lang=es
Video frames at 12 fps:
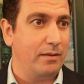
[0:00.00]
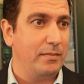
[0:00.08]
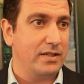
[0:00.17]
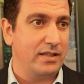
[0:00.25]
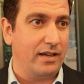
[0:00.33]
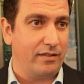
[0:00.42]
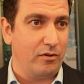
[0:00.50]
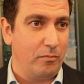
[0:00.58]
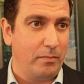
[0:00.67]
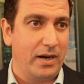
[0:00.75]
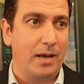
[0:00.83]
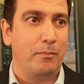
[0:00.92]

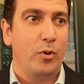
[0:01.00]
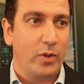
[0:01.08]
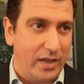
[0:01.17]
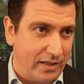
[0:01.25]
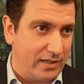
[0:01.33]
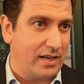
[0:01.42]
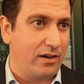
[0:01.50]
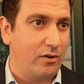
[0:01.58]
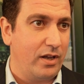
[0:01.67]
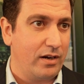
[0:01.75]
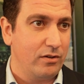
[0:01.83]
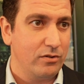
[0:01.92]
investigación para poder
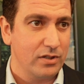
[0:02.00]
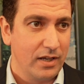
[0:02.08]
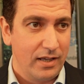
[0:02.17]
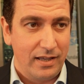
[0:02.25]
desarrollarnos